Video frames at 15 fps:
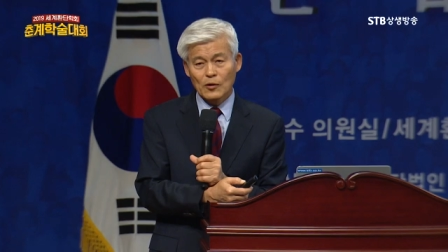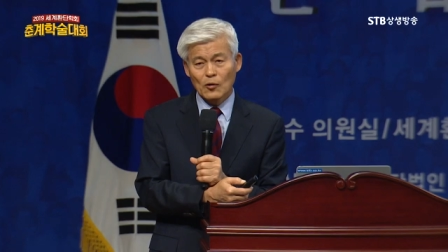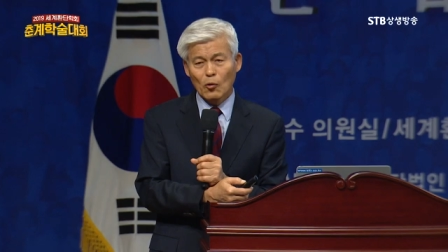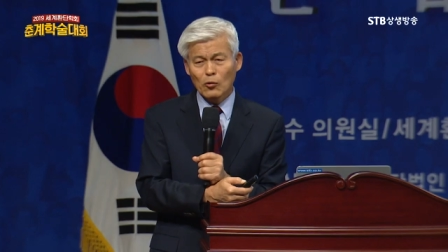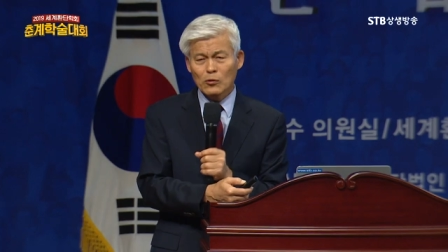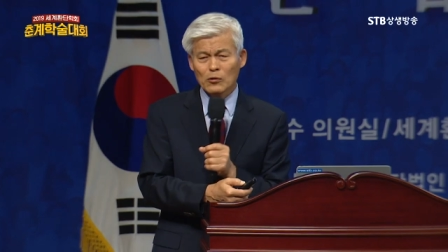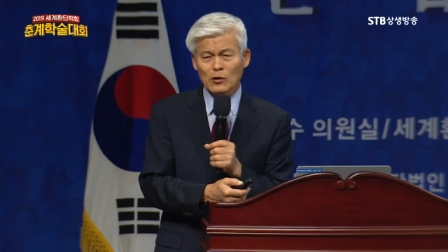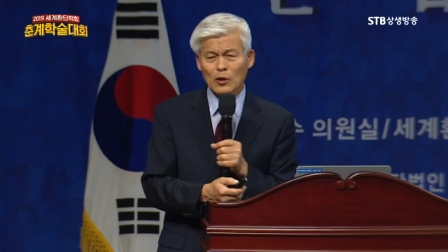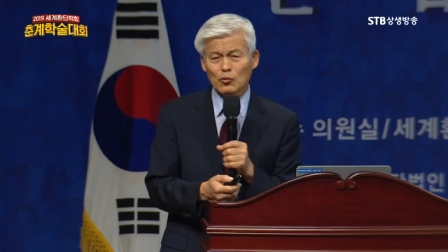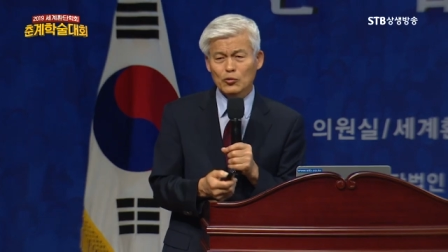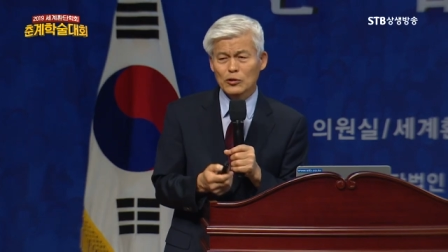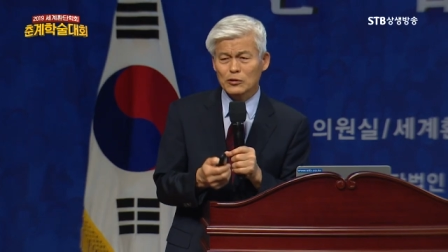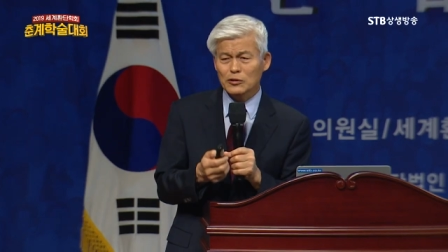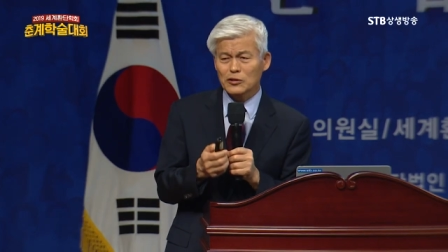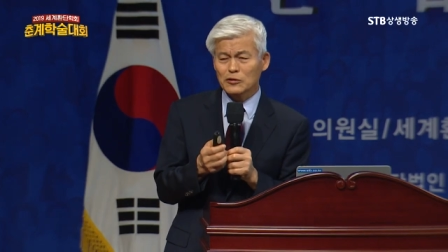오늘날
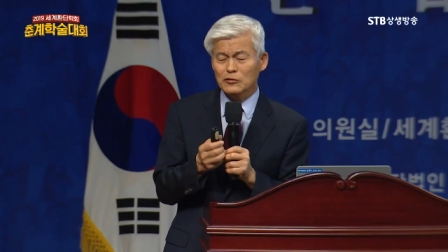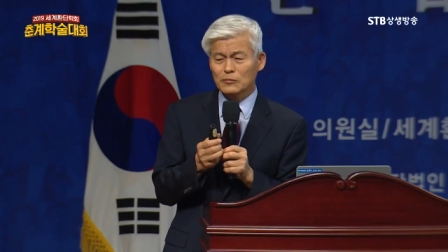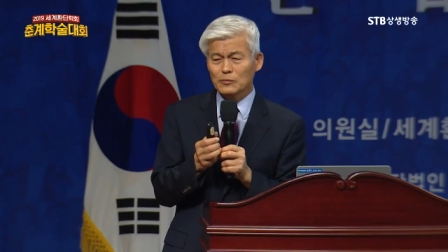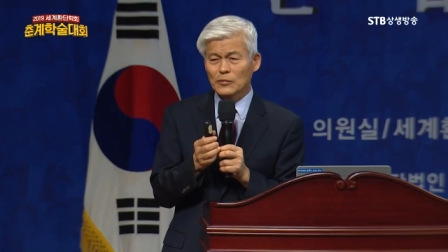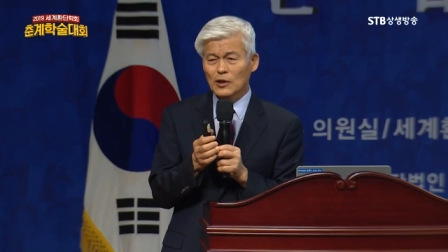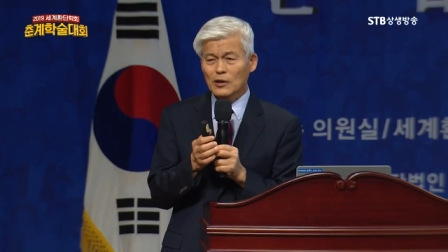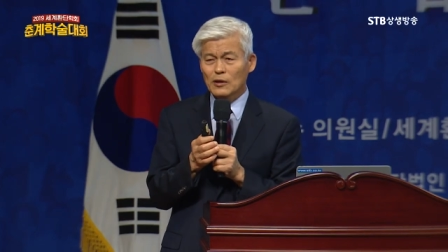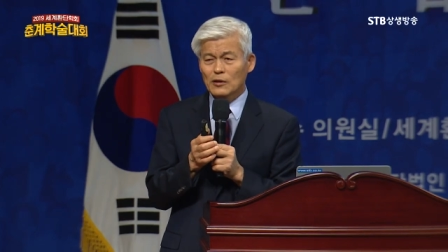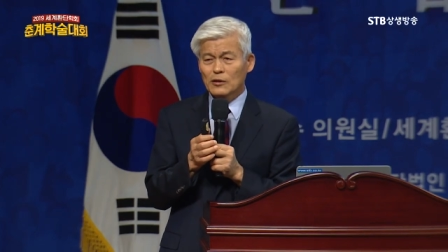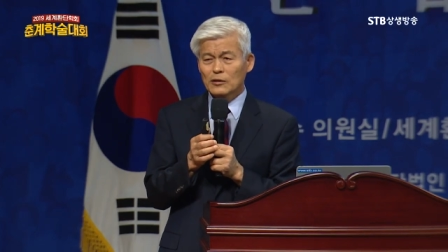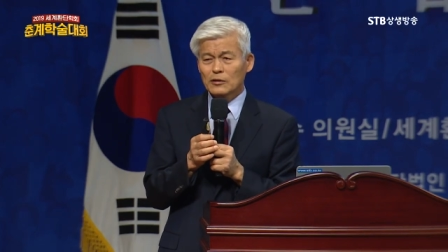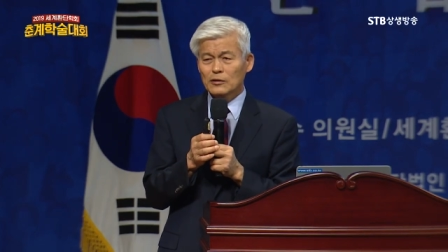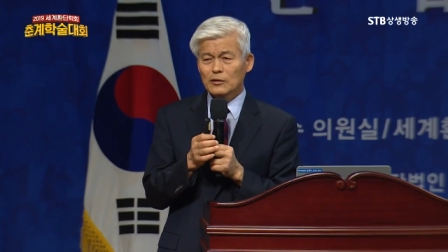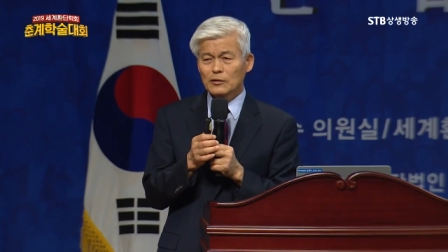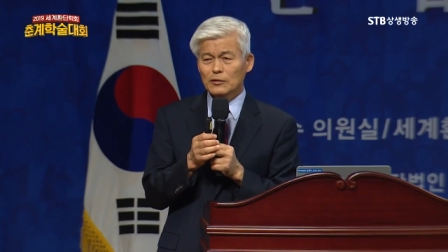우리는 지금
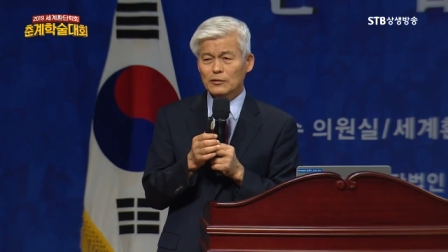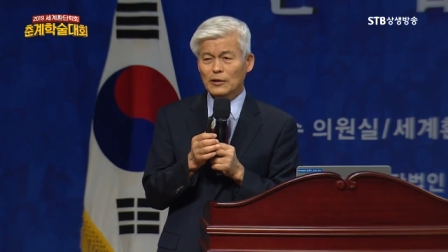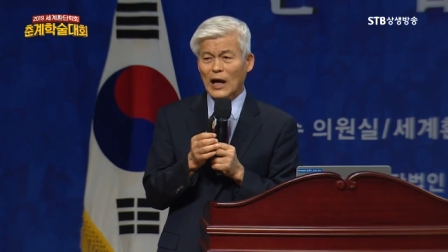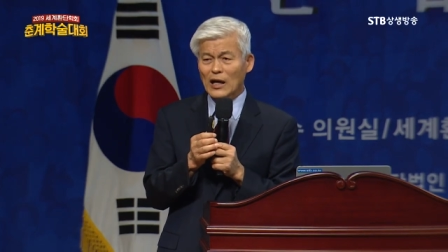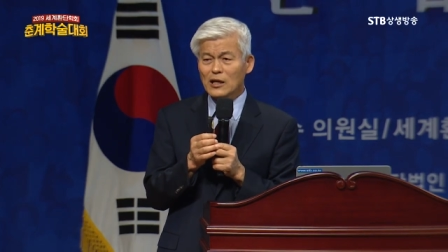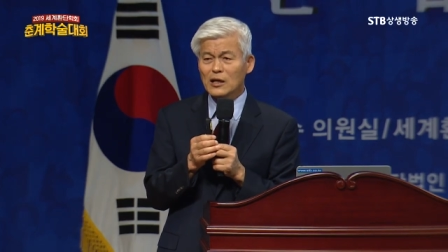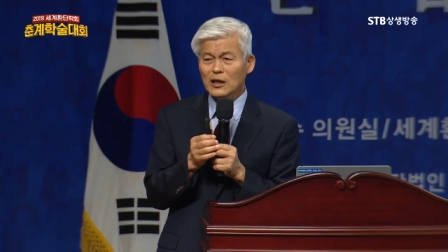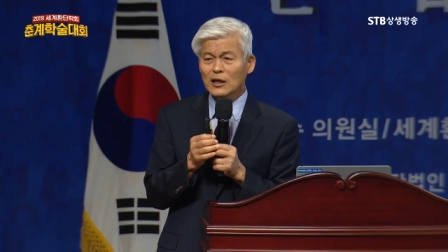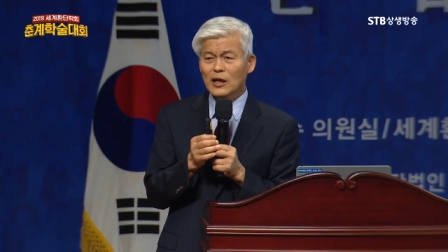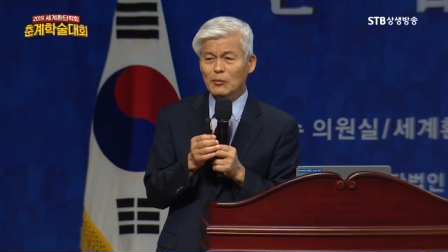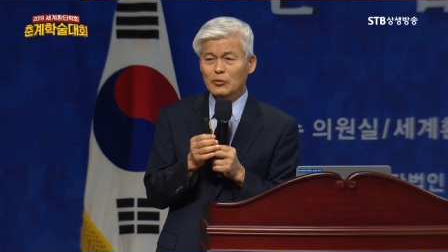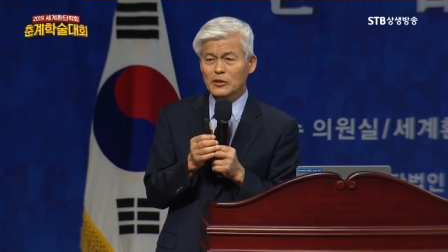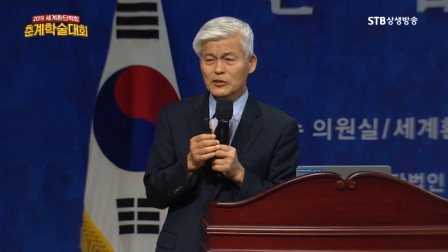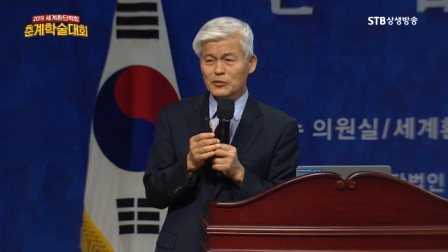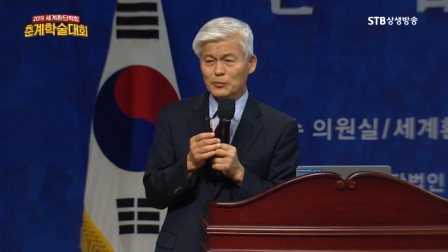난리가
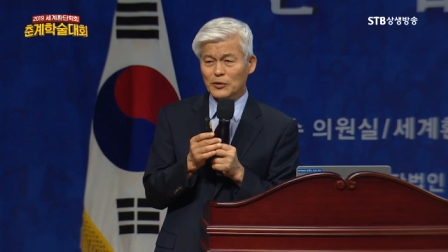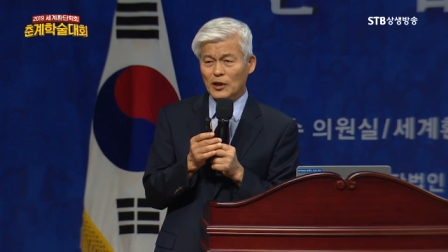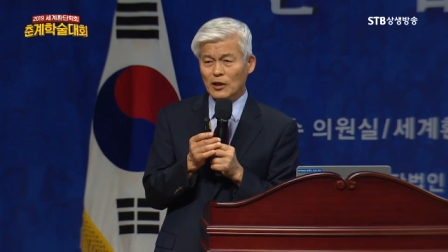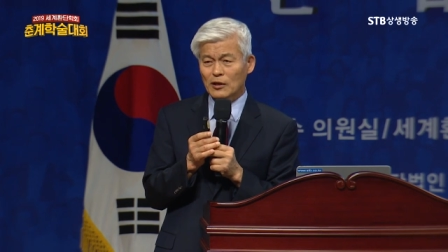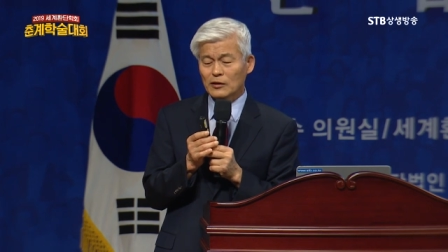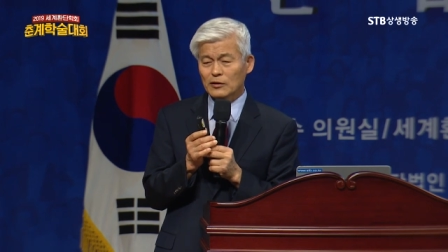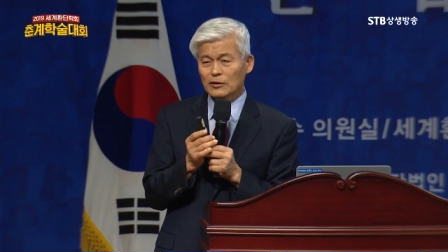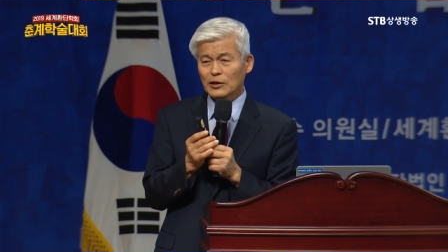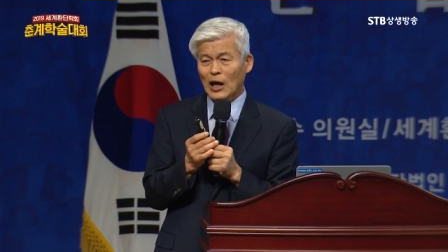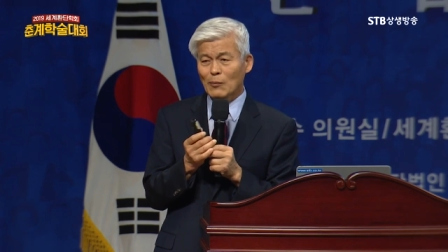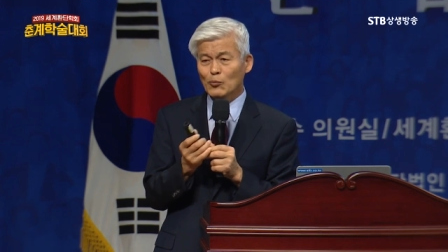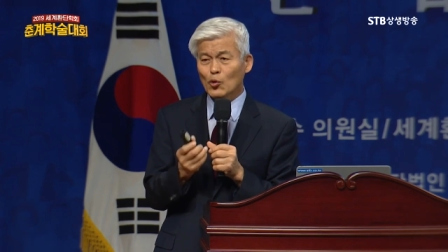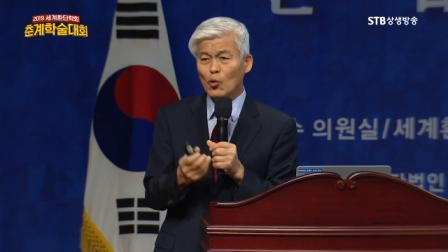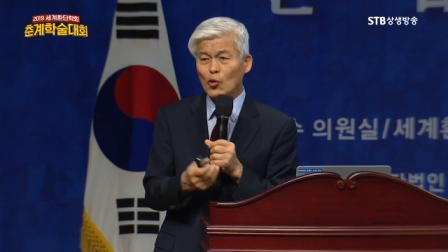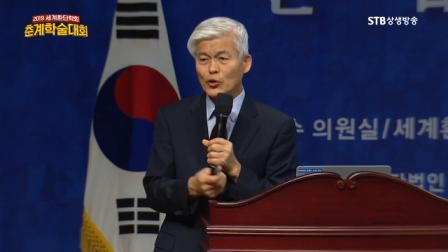나버렸습니다.
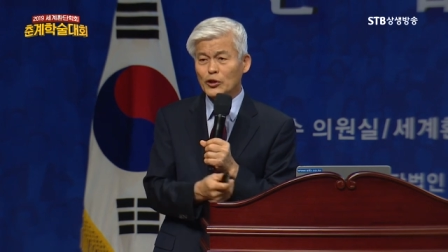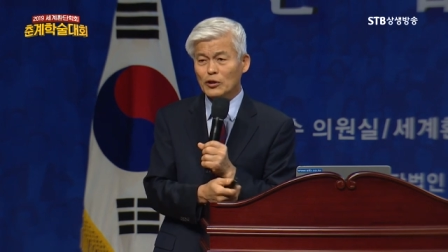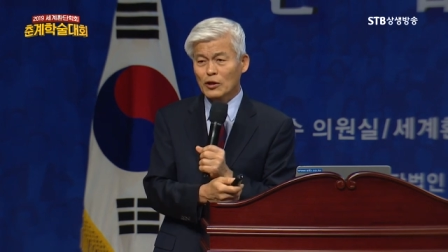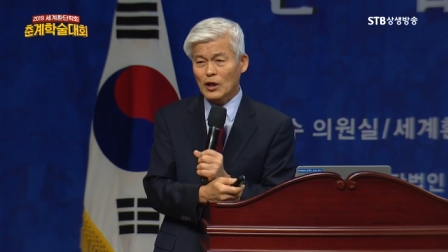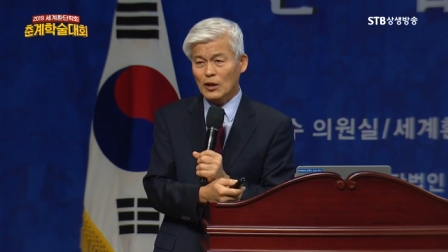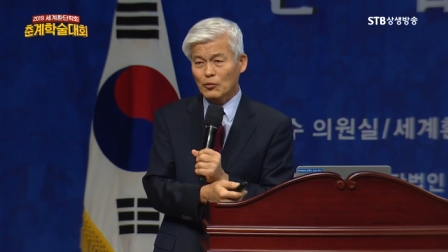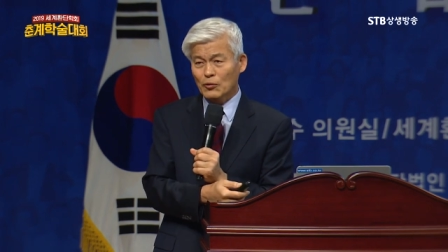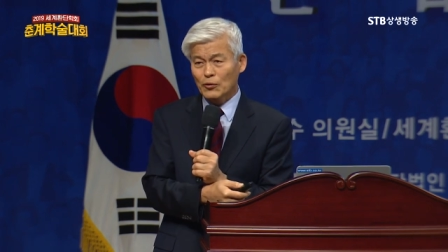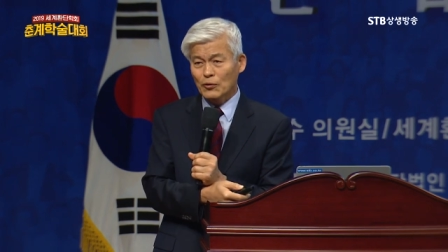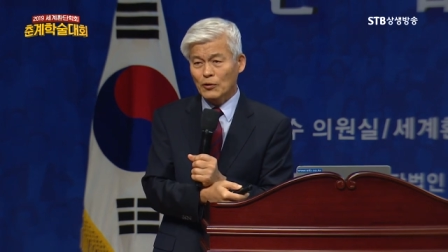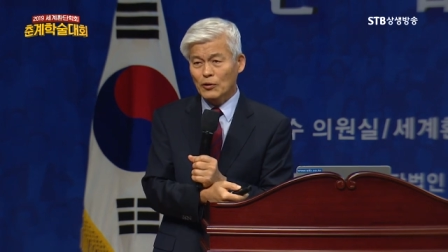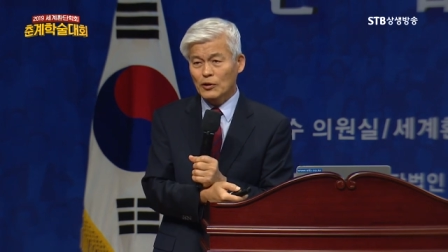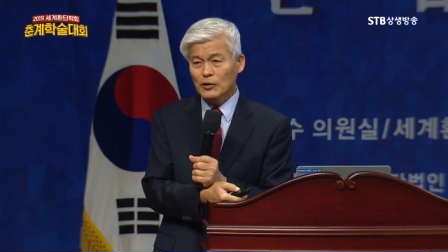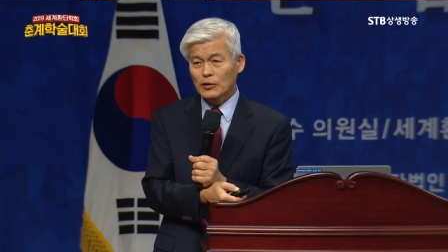남 공격하고요.